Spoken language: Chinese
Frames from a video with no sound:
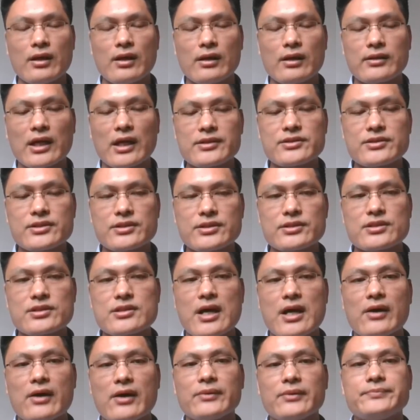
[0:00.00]
所以
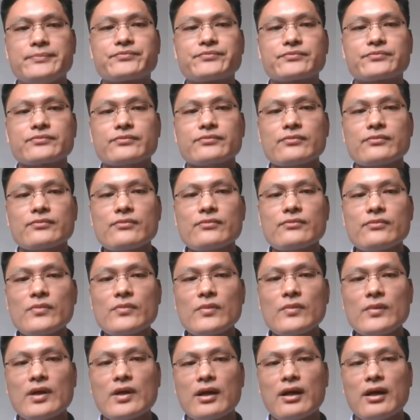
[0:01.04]
啊，K K 的立场
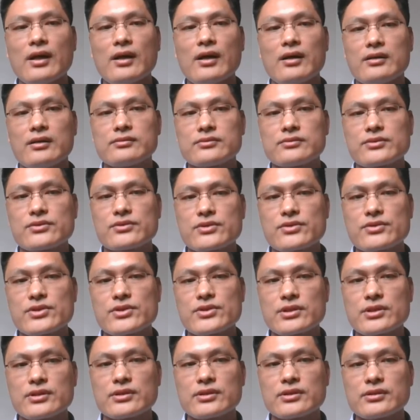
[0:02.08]
是，自由意
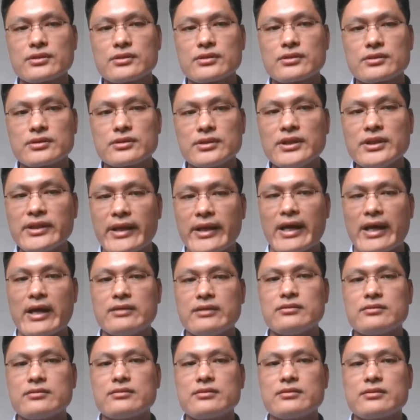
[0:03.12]
志是普遍
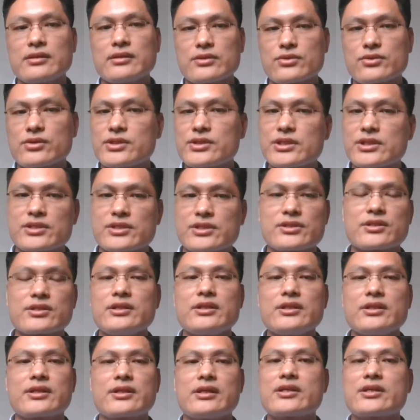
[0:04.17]
存在的，
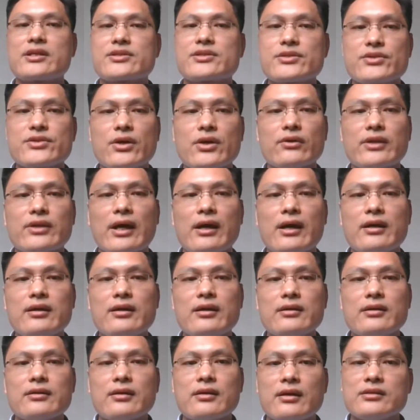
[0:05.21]
要从宇宙
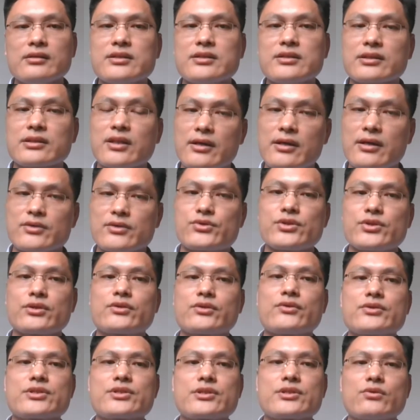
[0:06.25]
学的层次来看这个
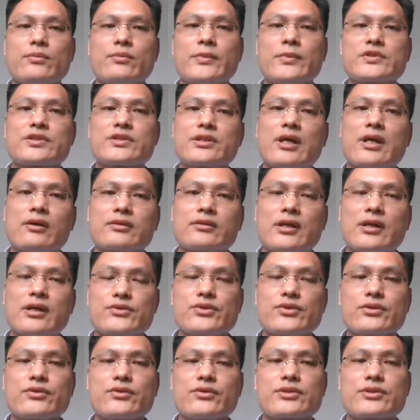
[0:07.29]
问题，宇
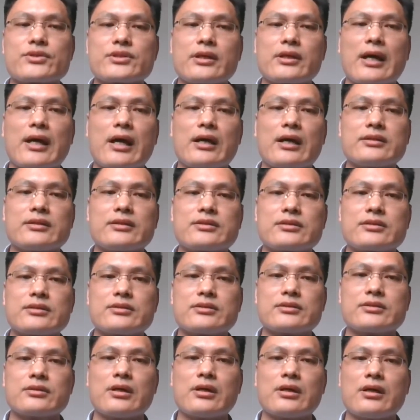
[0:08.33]
宙万物皆
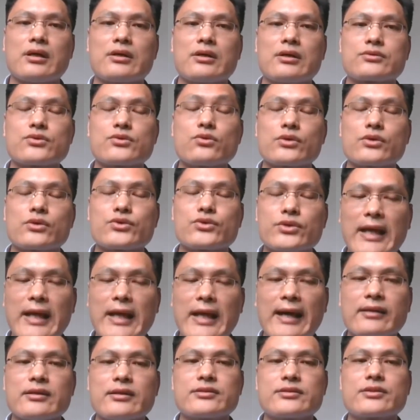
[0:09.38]
有自由意志。
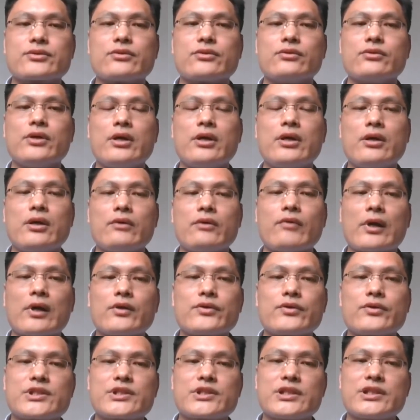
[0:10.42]
自由意志不是人
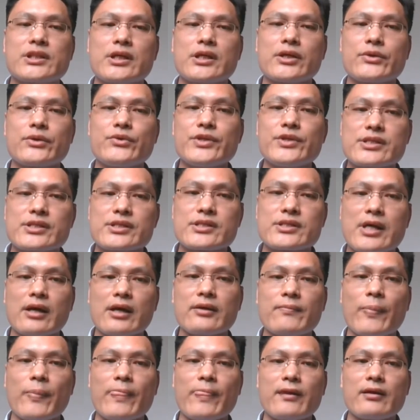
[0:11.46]
的专利，
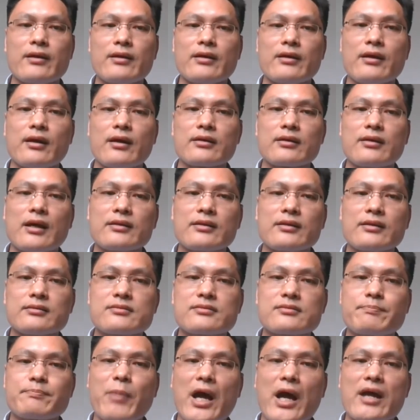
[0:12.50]
不为人所独占，
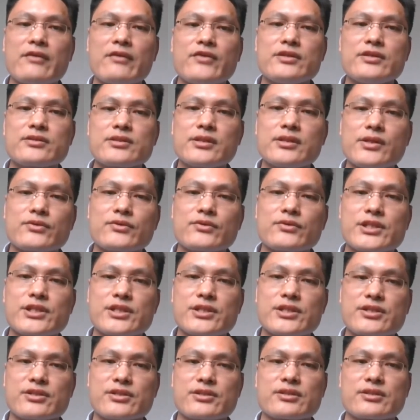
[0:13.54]
只不过呢，
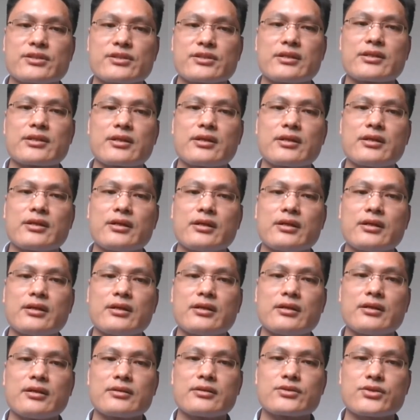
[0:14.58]
自由意志本
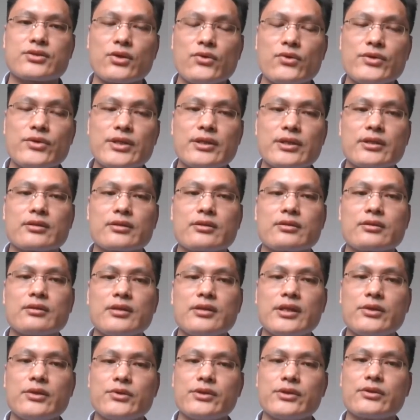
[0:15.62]
身蕴藏着奥
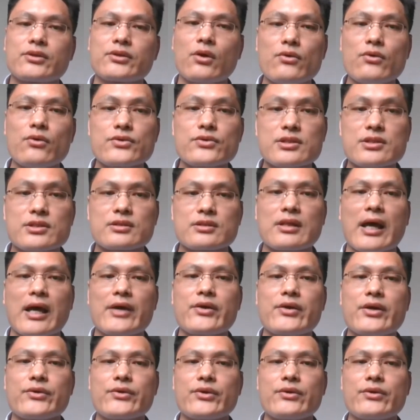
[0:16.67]
妙，就像
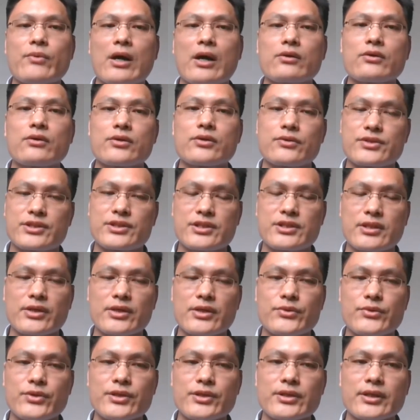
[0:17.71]
宇宙的奥妙无穷一
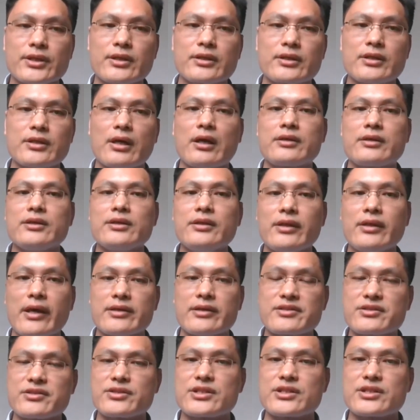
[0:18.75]
样，我们人
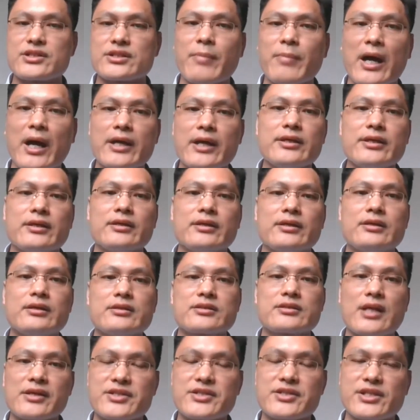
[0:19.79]
类还没有完
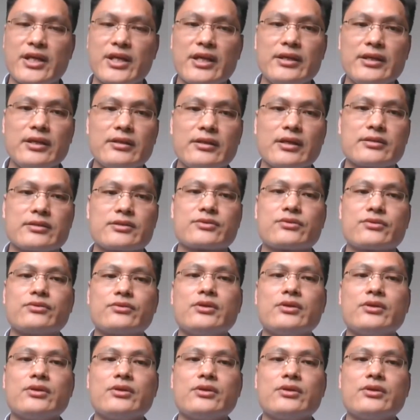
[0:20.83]
全把它搞清楚。